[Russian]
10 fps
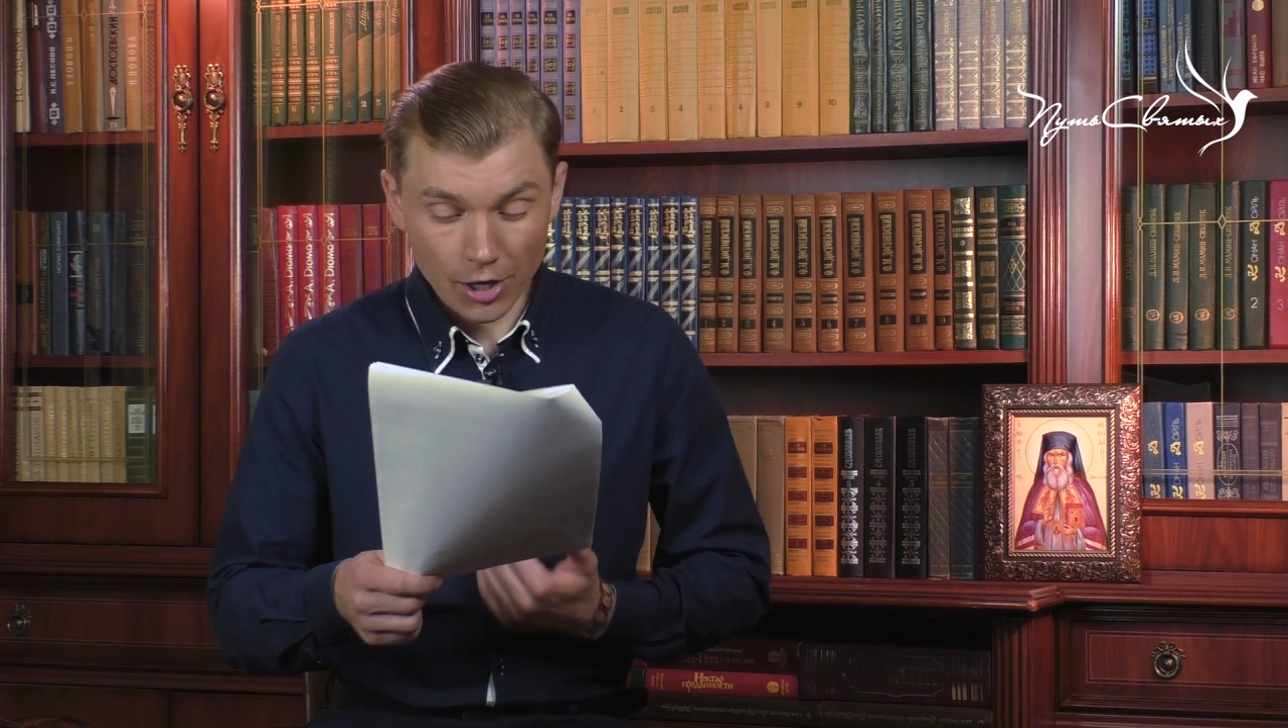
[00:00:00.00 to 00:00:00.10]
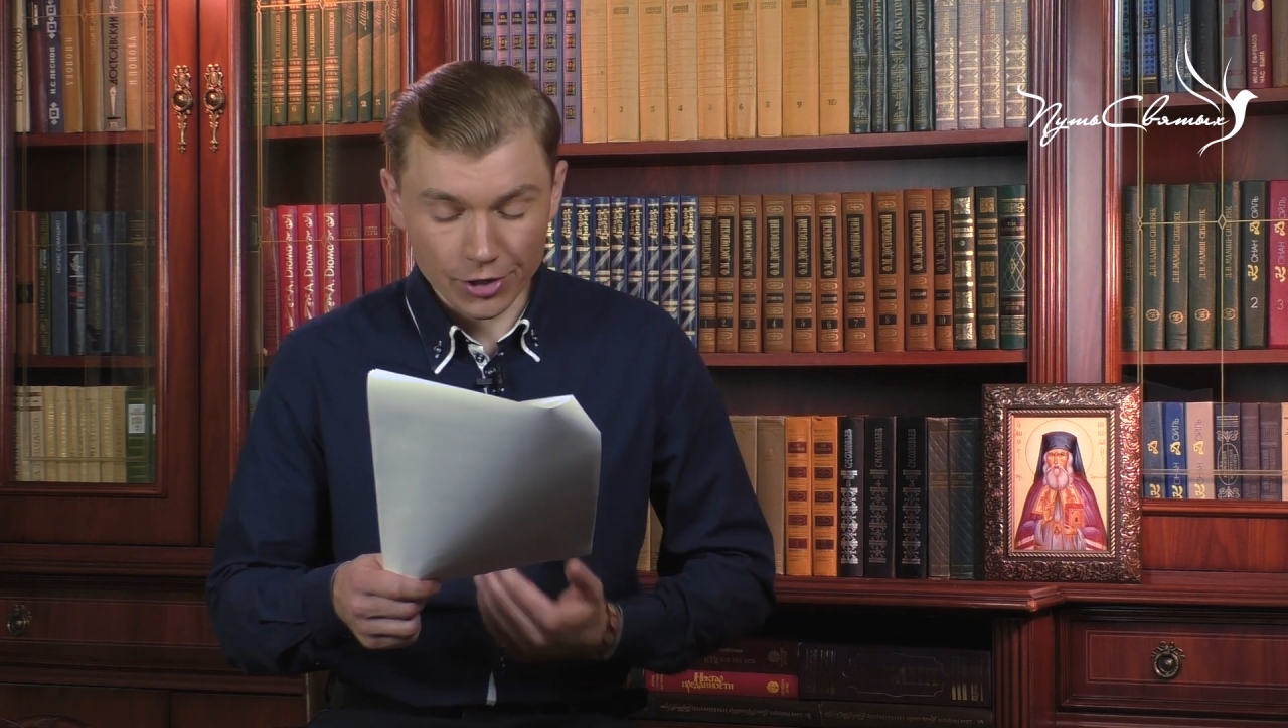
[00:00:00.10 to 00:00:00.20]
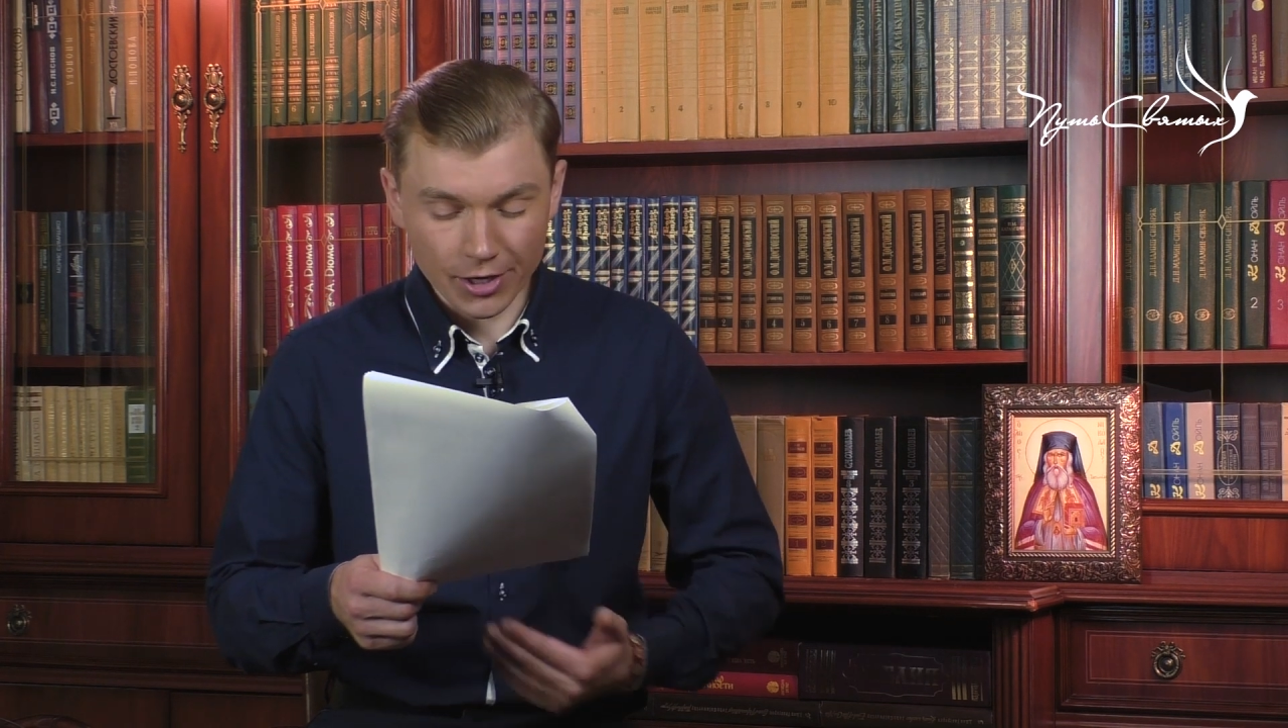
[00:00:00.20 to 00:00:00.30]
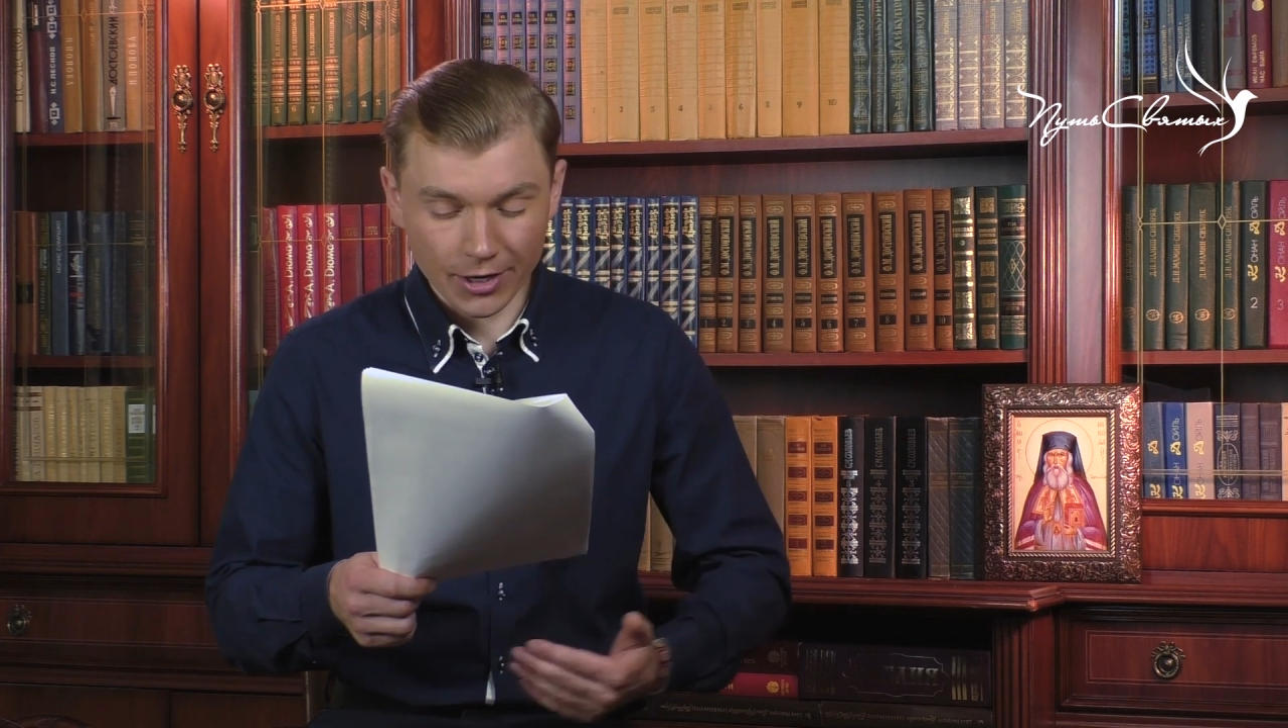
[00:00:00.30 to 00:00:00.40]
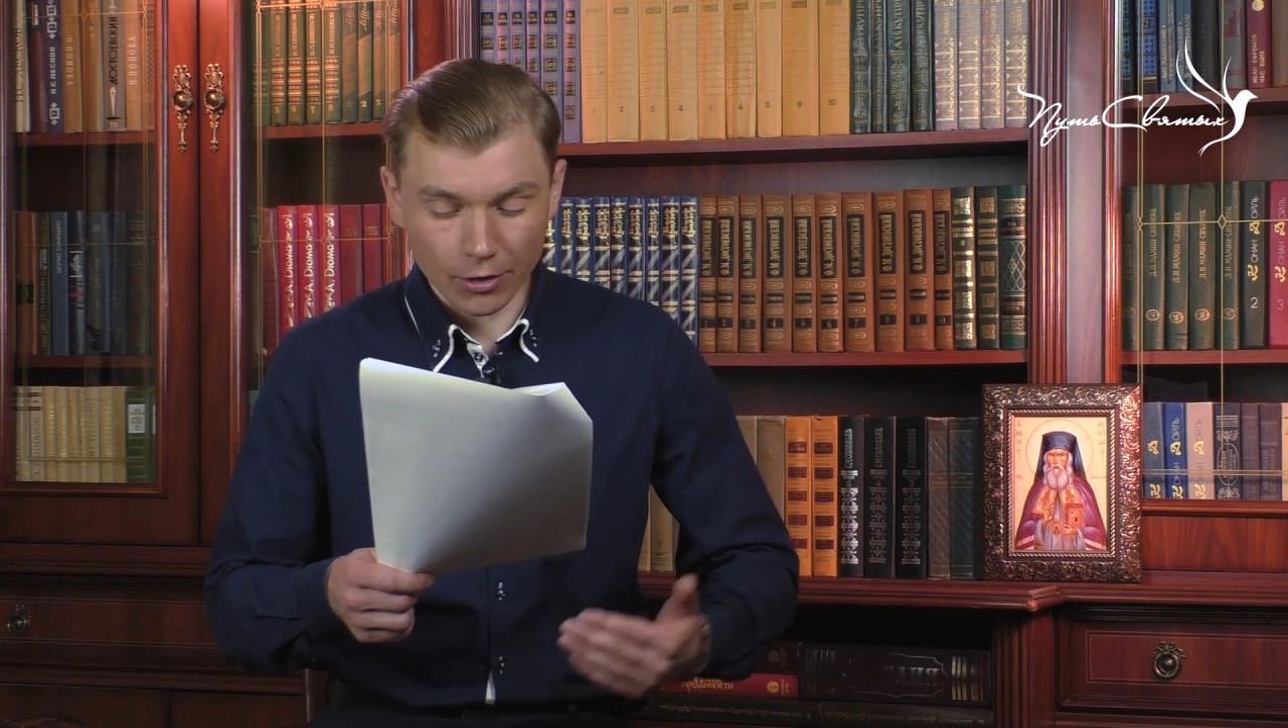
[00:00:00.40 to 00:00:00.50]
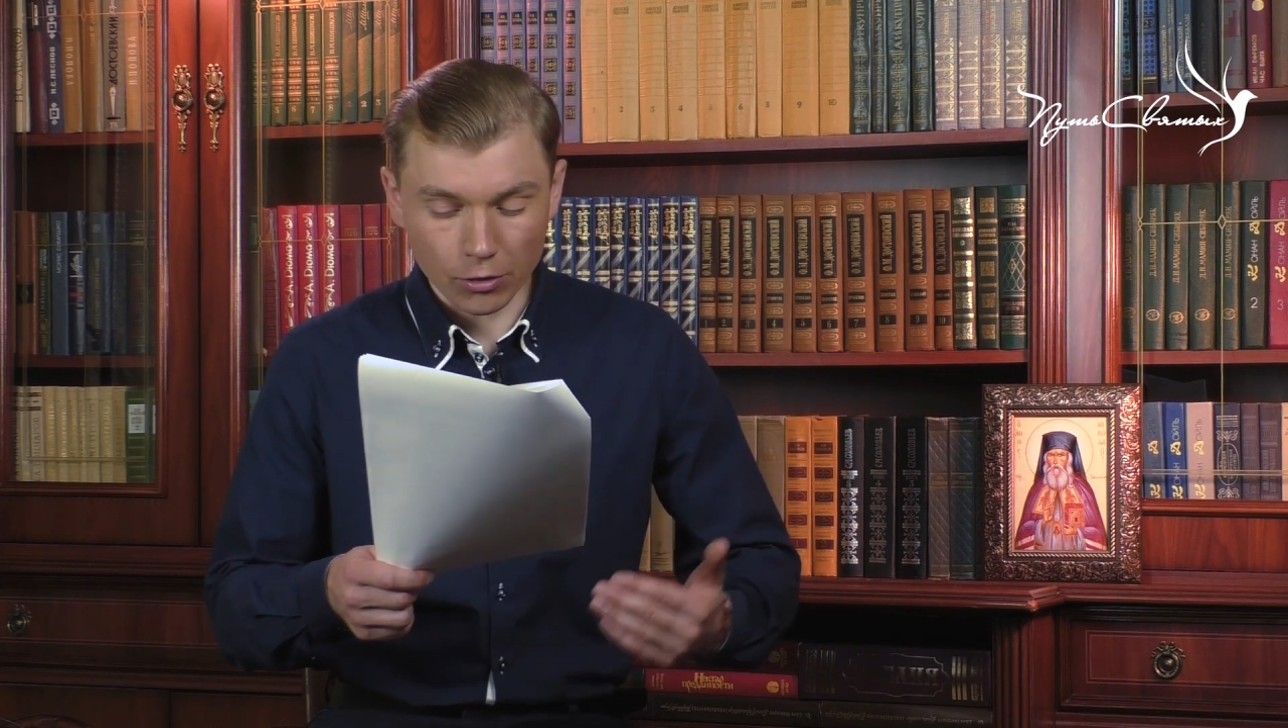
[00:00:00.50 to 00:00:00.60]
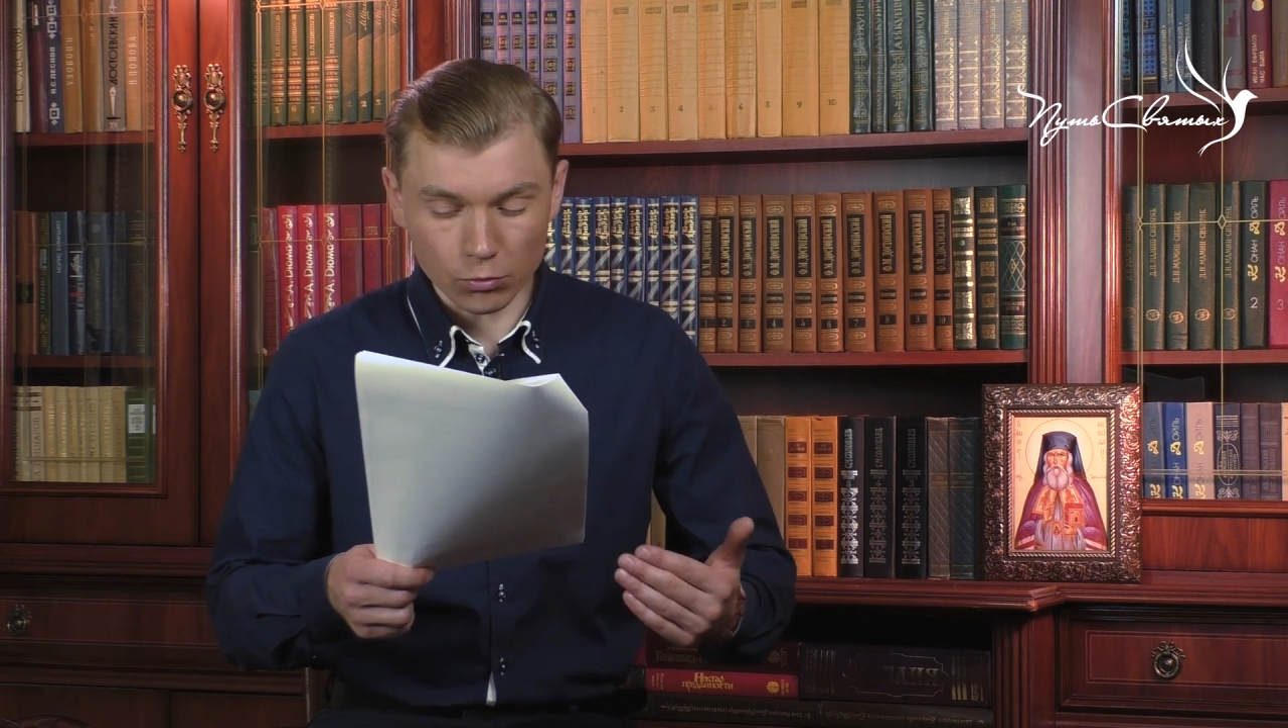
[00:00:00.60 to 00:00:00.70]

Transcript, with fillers: я как